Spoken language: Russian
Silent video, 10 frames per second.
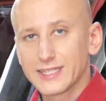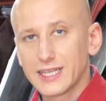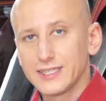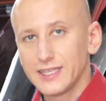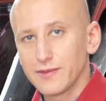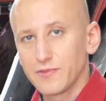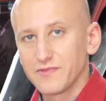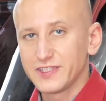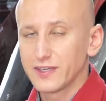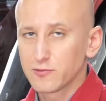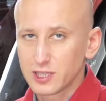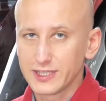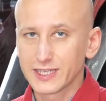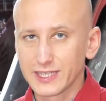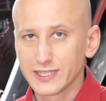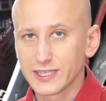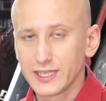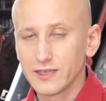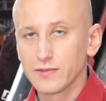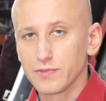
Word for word: И затем все вот эти косяки